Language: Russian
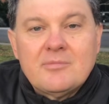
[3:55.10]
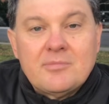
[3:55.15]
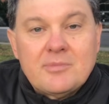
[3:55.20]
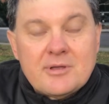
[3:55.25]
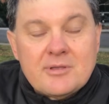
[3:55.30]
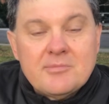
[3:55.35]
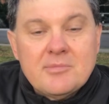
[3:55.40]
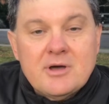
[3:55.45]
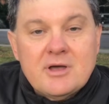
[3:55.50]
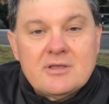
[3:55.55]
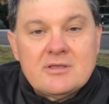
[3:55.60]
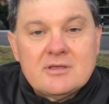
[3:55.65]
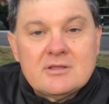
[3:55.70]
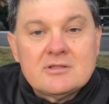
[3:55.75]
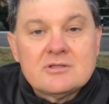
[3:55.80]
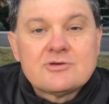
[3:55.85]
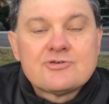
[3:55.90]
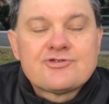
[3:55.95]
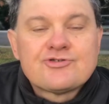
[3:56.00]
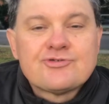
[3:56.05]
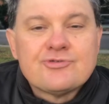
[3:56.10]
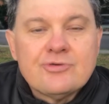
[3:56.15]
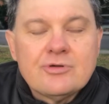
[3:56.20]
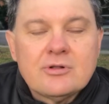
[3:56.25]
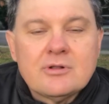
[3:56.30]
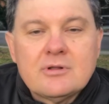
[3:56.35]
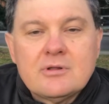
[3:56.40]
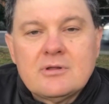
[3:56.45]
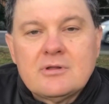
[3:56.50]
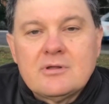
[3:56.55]
Понимаете?
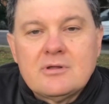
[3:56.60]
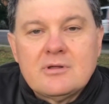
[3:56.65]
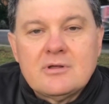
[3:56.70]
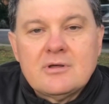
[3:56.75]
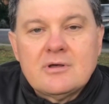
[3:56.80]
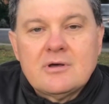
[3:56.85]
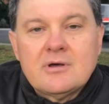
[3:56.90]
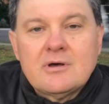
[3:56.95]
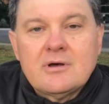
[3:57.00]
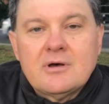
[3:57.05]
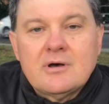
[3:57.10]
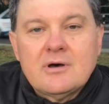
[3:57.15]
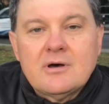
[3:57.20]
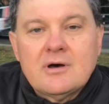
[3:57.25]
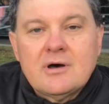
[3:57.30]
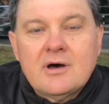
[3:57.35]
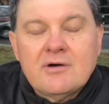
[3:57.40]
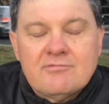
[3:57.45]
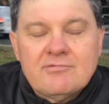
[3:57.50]
Нашел. А